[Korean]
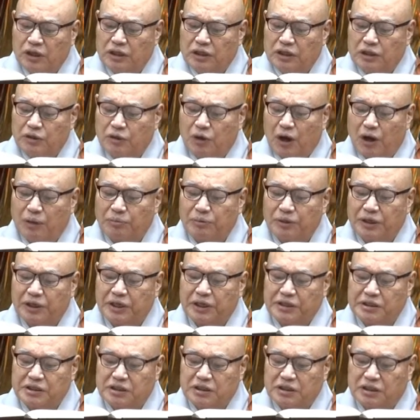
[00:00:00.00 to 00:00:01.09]
이
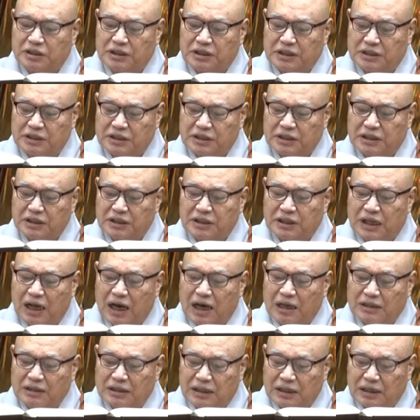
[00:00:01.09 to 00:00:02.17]
환경에서는 일찍이
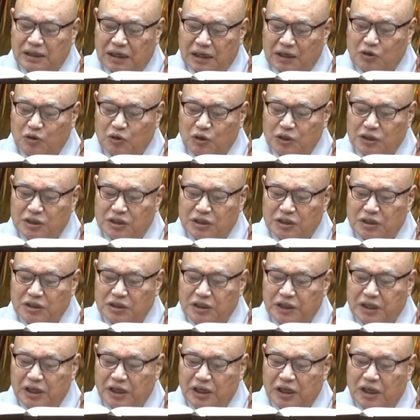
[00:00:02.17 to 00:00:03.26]
다 잘 알고
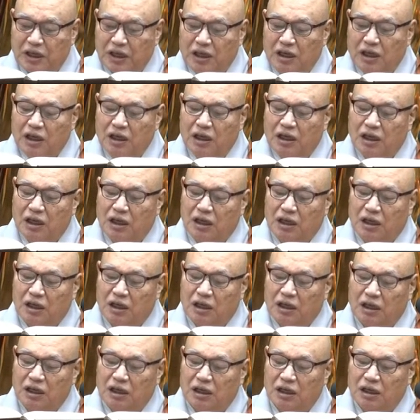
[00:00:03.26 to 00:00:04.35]
있었는데
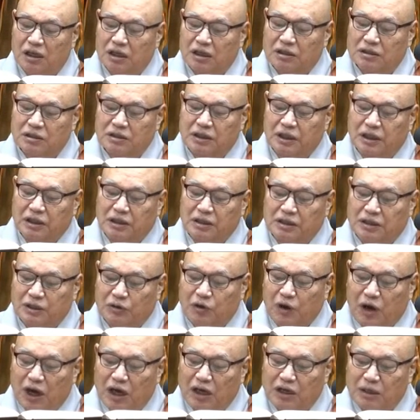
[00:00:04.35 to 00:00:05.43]
어, 그때는 이제
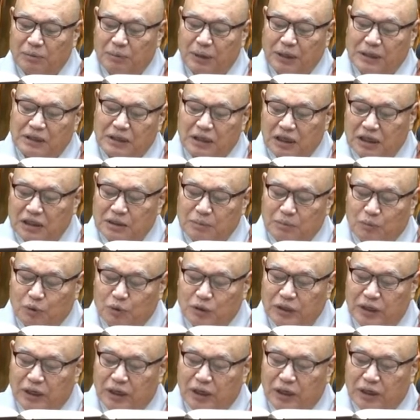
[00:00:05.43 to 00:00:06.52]
과학이 발달하지
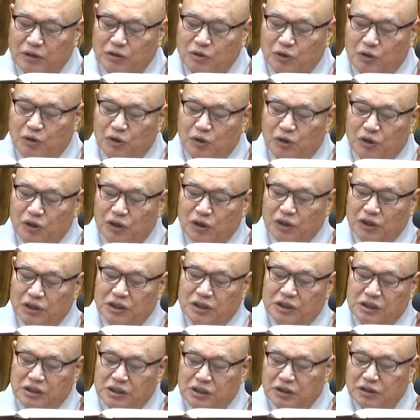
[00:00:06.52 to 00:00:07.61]
못해가지고
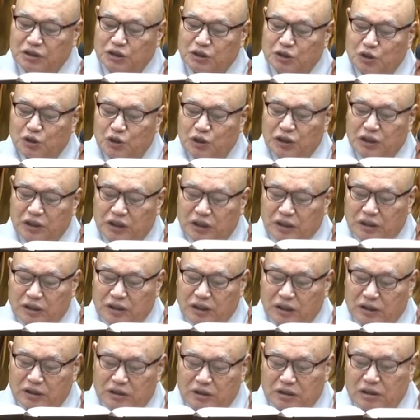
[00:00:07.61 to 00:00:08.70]
실증적으로 이렇게
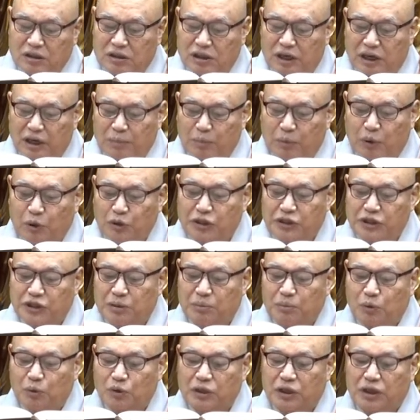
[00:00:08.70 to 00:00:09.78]
드러내
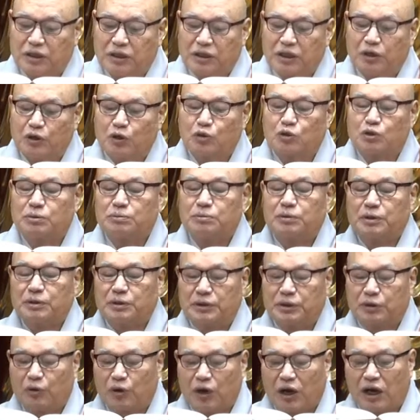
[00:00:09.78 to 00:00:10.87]
보이지를 못하는데
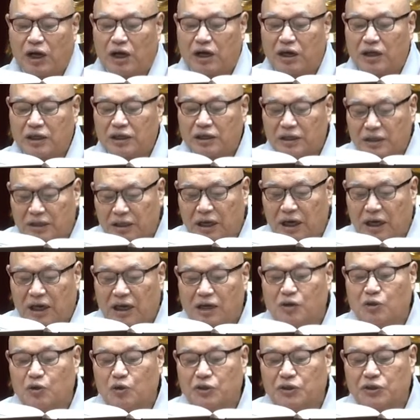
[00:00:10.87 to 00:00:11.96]
요즘은 이제 환하게 다
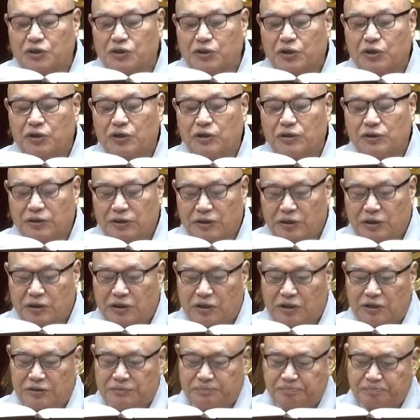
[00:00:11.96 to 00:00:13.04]
알고 있죠.
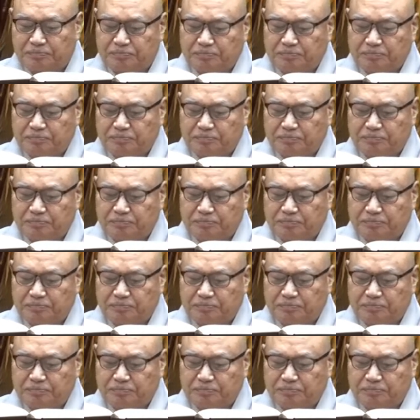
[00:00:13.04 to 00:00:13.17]
어.